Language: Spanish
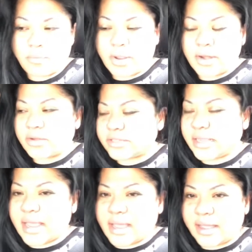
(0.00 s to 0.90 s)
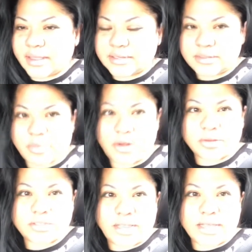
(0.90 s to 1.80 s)
Buenos días,
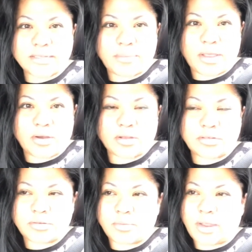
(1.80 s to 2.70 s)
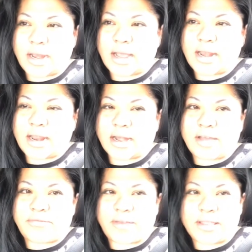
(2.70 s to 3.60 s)
buenos días amigos. Voy a ir a agarrar
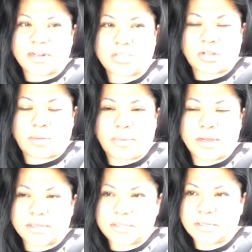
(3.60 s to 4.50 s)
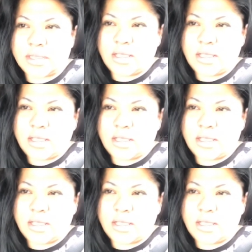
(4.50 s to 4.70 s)
café del Starbucks.